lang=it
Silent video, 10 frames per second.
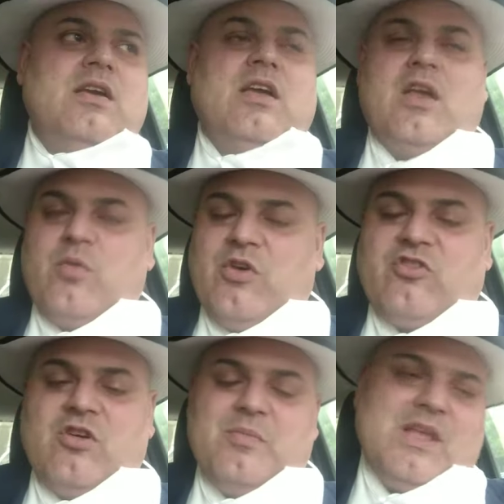In
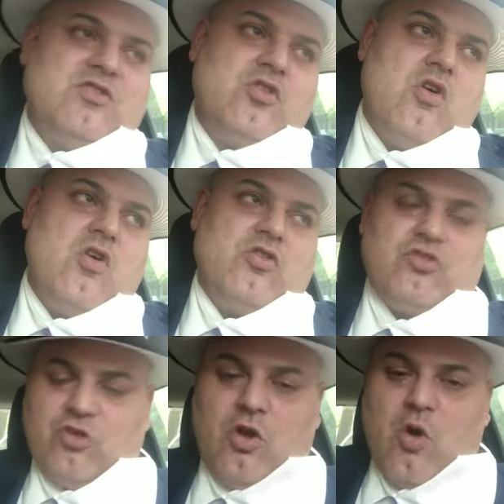questo momento
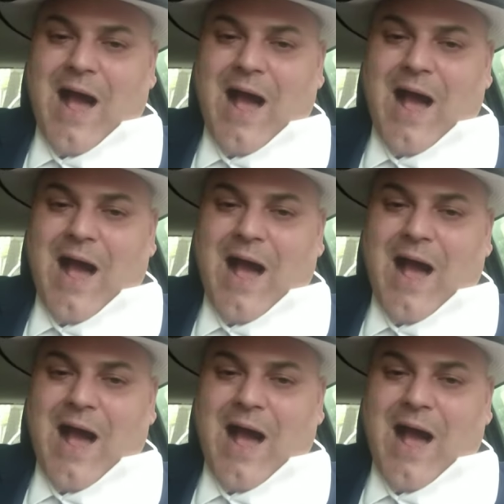solo